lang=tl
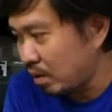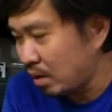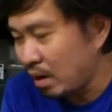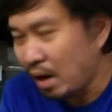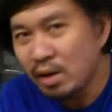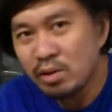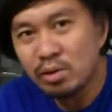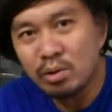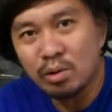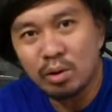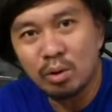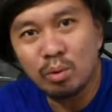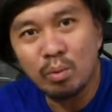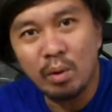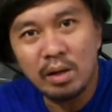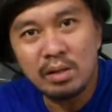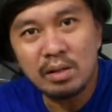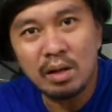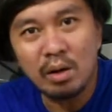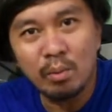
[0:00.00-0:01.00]
thrice or
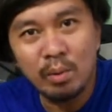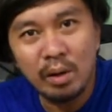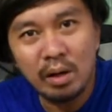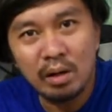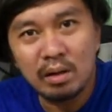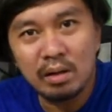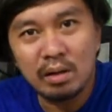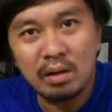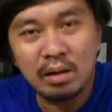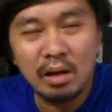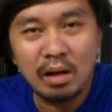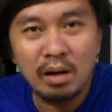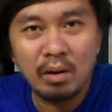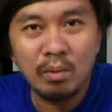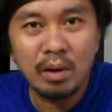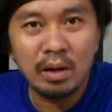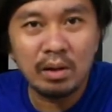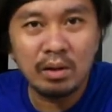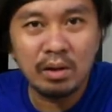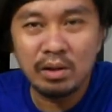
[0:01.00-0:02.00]
twice a week uh,
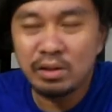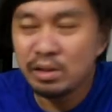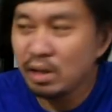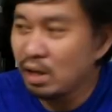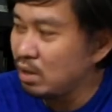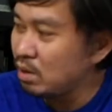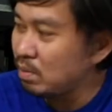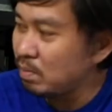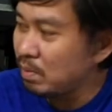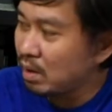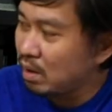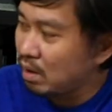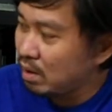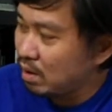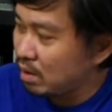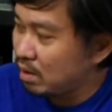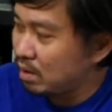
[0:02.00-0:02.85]
water change mga